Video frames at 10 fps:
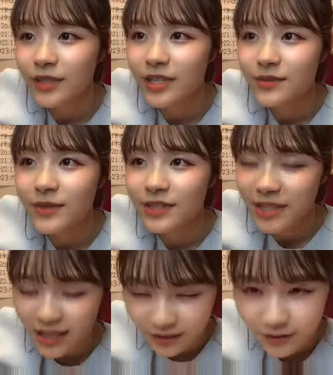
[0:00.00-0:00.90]
願いします
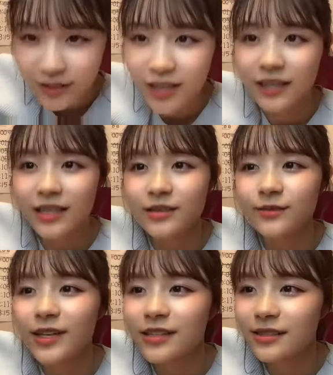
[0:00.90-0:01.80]
はいお願いいたし
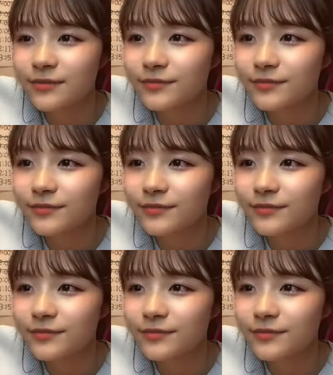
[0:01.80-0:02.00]
ます